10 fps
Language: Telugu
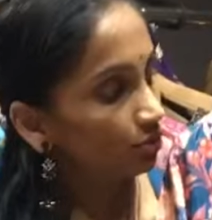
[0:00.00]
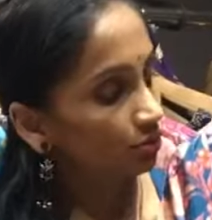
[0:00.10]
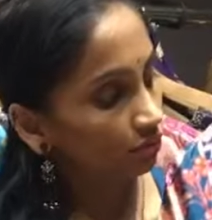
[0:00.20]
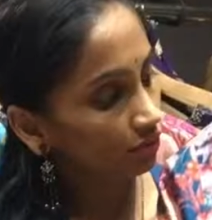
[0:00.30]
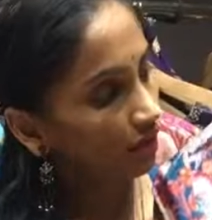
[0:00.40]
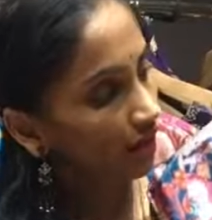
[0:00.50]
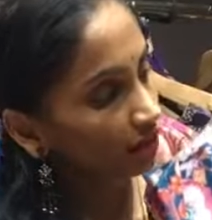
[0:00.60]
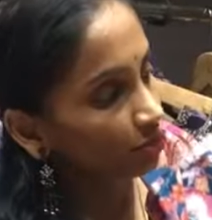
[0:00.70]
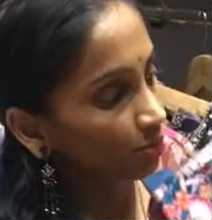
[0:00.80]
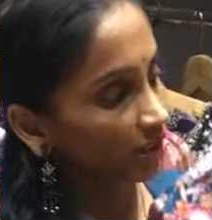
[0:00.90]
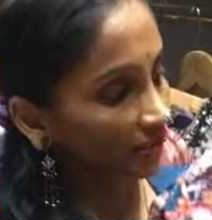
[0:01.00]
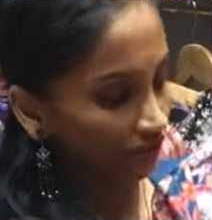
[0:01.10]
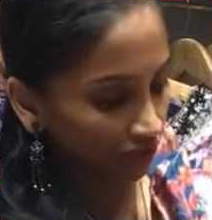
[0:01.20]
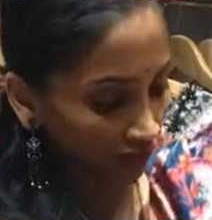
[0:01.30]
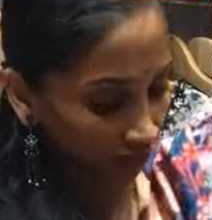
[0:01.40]
తో వస్తుంది అండ్ దుపట్టా
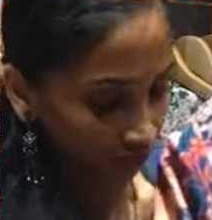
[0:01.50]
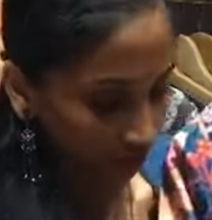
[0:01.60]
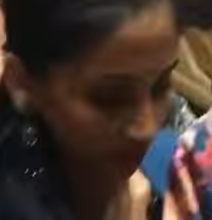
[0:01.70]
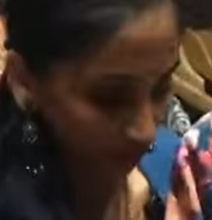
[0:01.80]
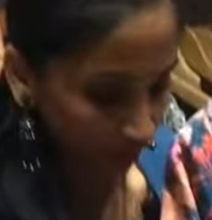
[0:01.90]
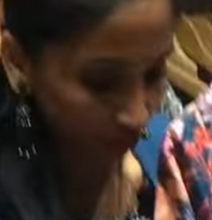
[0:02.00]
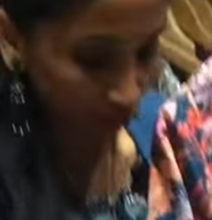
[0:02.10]
విషయానికి వస్తే బిగ్